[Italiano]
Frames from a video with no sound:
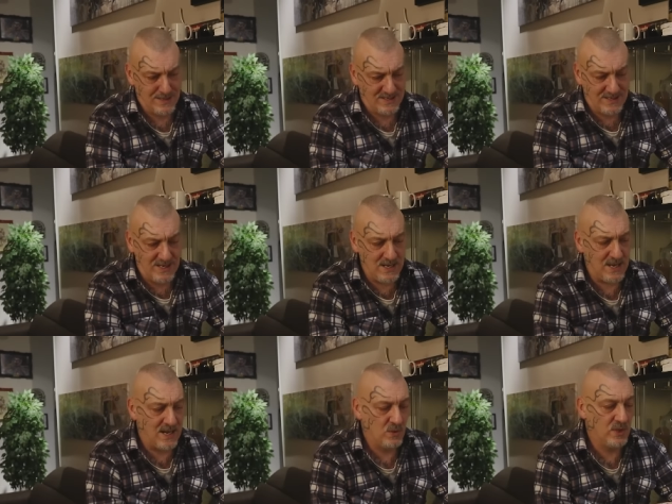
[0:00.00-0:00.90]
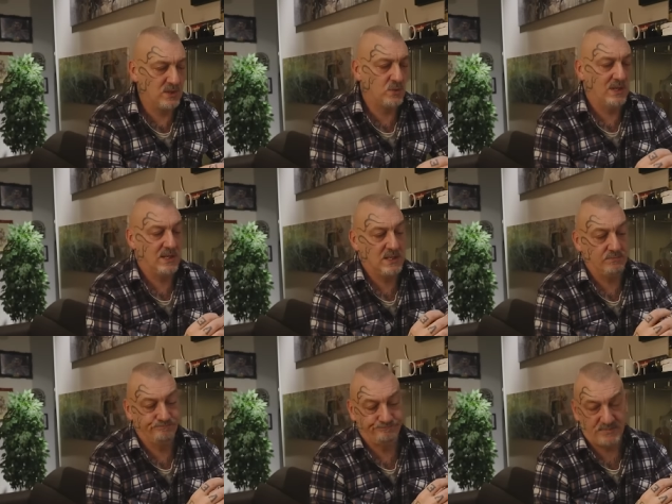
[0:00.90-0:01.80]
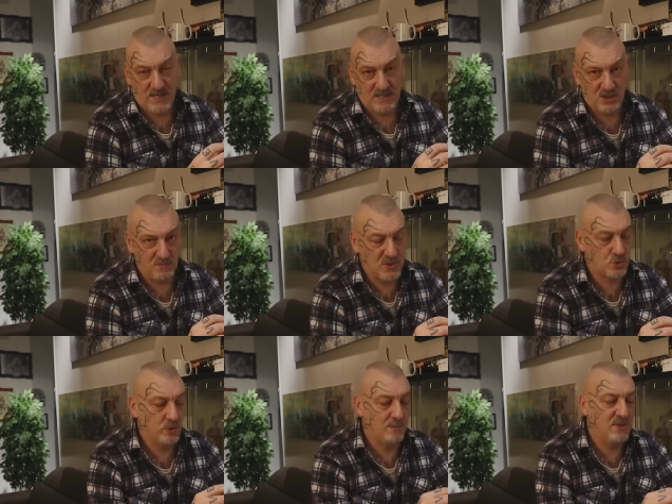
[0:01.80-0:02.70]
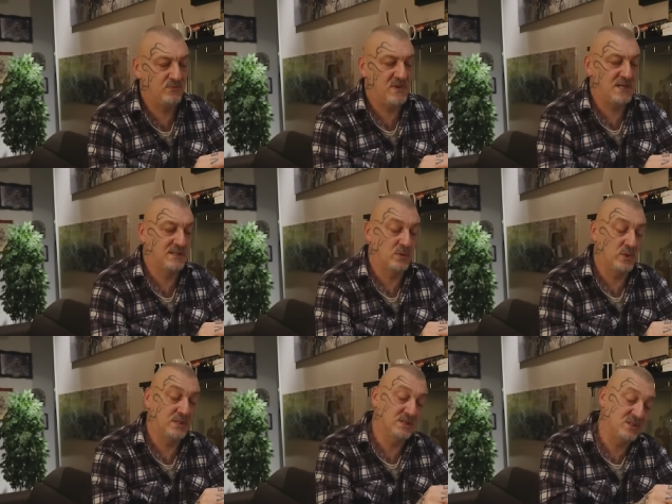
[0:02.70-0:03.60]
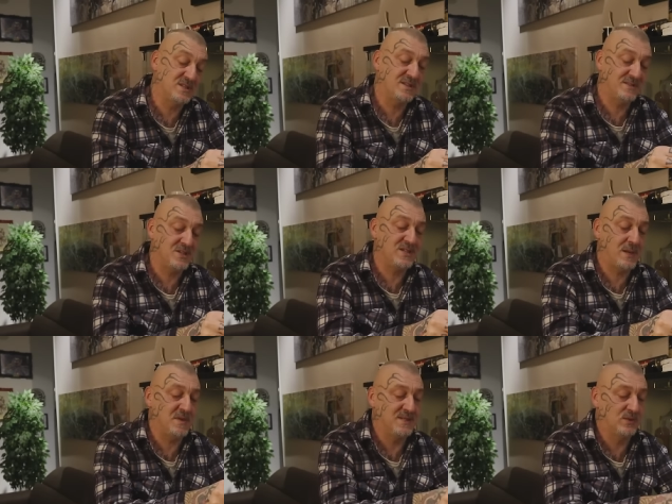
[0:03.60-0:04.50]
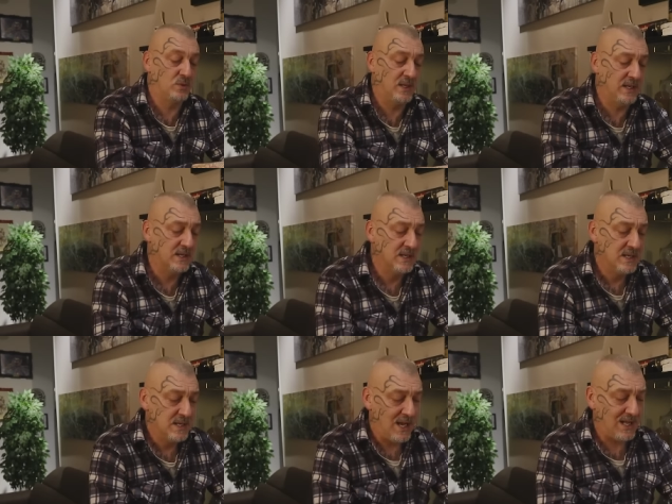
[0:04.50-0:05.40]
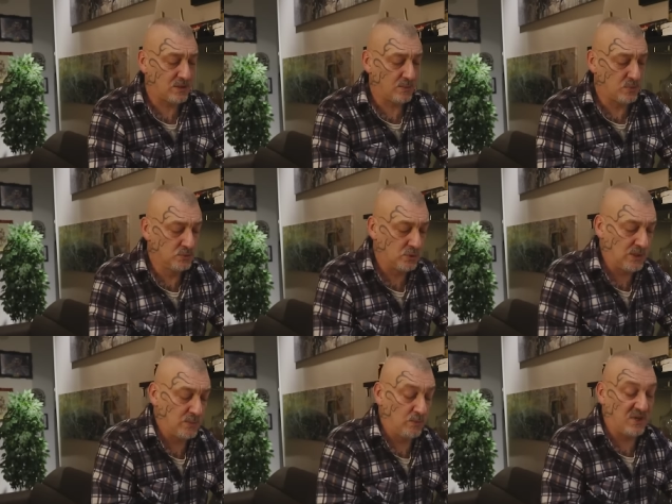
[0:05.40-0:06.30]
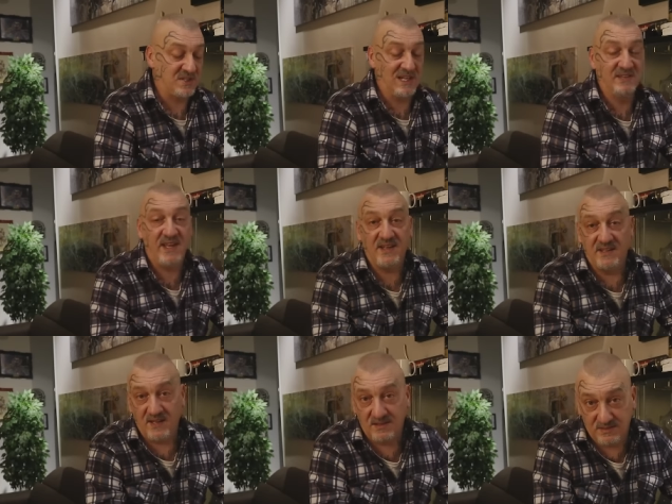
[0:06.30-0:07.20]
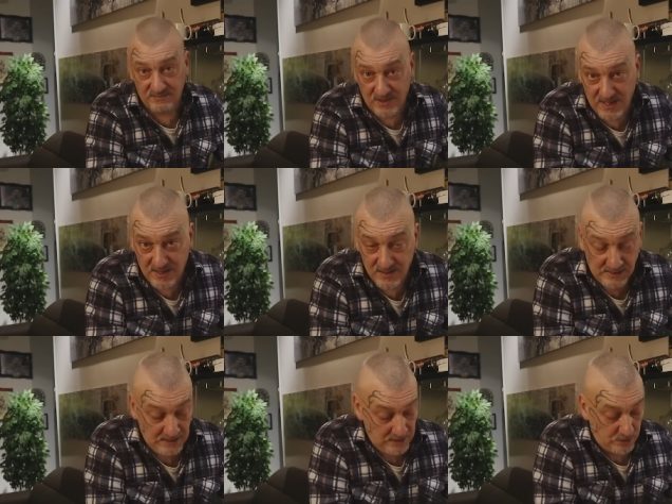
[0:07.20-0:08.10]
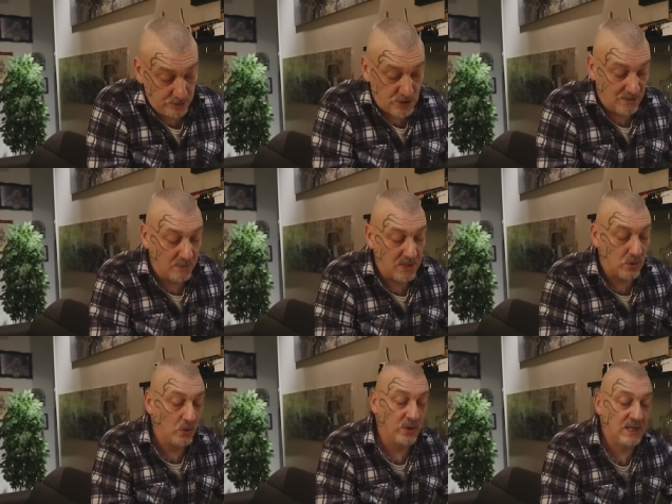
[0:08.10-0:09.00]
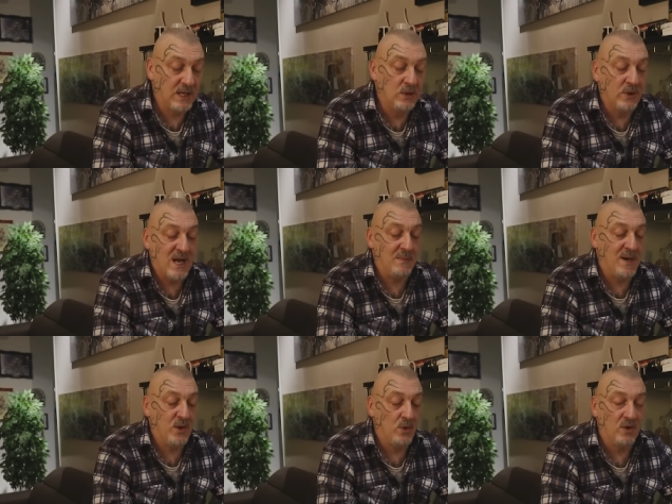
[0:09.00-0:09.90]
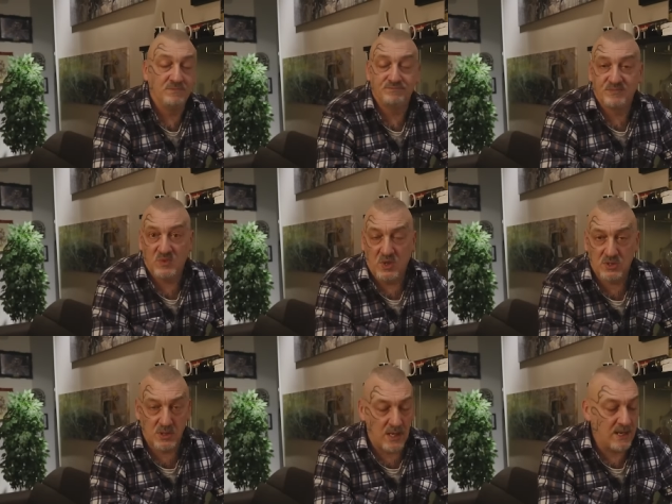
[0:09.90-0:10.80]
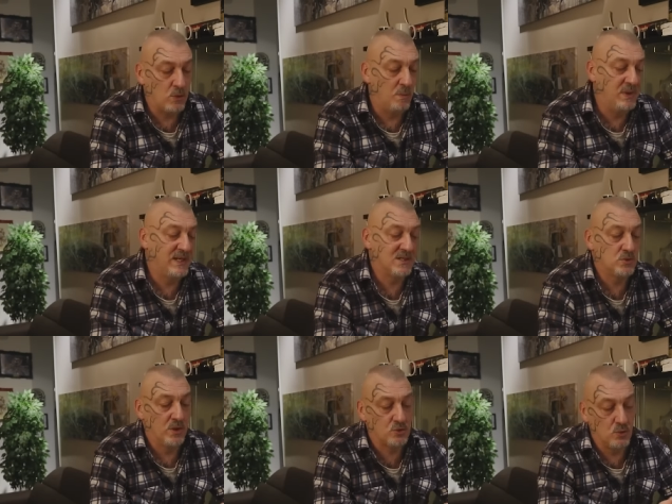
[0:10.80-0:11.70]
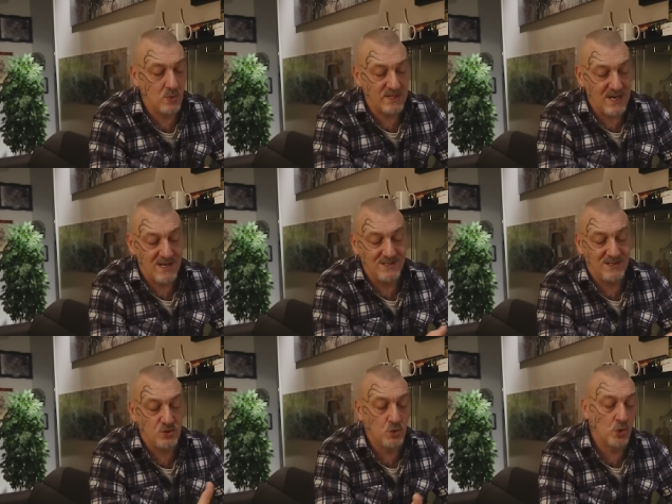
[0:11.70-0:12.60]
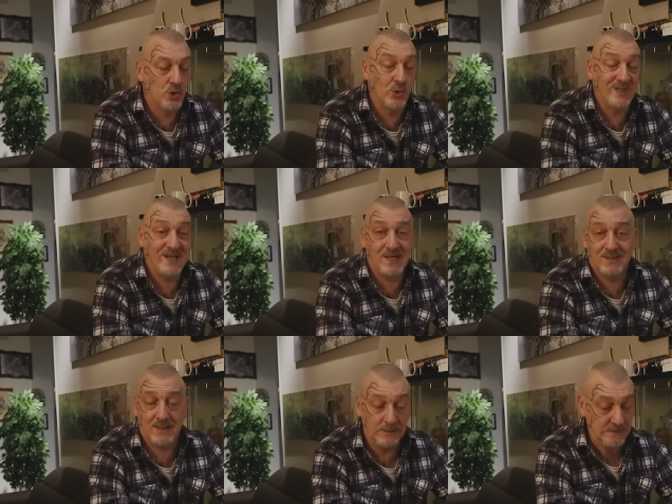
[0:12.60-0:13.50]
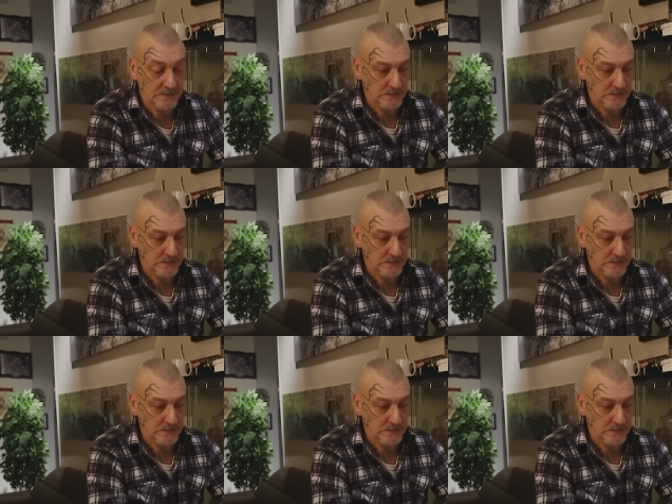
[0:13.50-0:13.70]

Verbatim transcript: serie A, una di quelle che anche di spessore ben fatta, quindi ci, ci sarebbe stato bene. Altro punto debole può essere il day date, eh? lo diciamo per coloro che non amano questa complicazione sul quadrante, giorno e data.